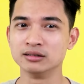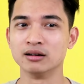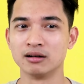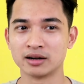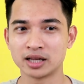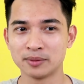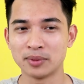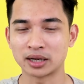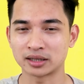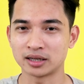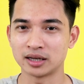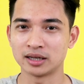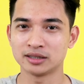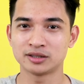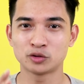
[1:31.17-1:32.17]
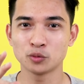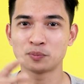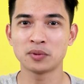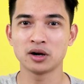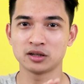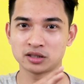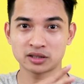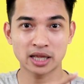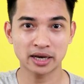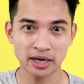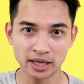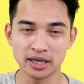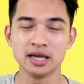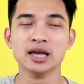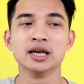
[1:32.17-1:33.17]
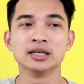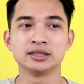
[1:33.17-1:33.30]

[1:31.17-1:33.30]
ngửa khi bật cái Super Steady